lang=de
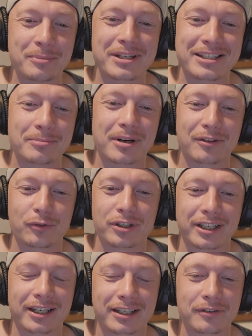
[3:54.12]
es viel mehr Sinn machen
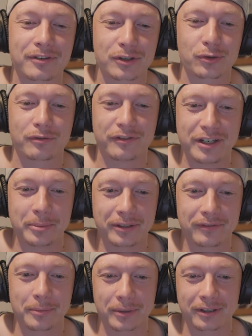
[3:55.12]
würde, direkt anfangen zu
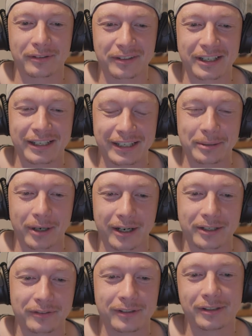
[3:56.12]
filmen, wenn man in den
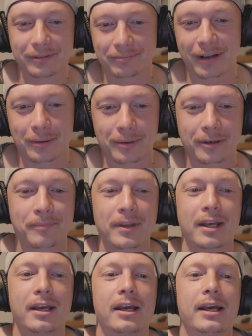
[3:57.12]
Bereich will. Aber
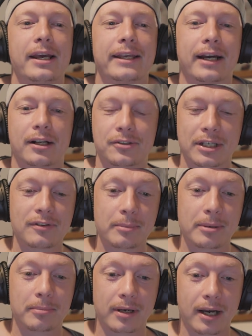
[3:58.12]
ja, also das war
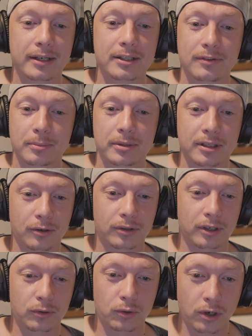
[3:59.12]
mein Plan, deswegen bin ich dann auch
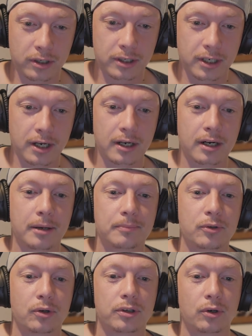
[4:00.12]
nach New York gegangen, habe
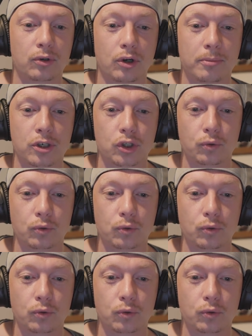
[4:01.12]
dort auch nochmal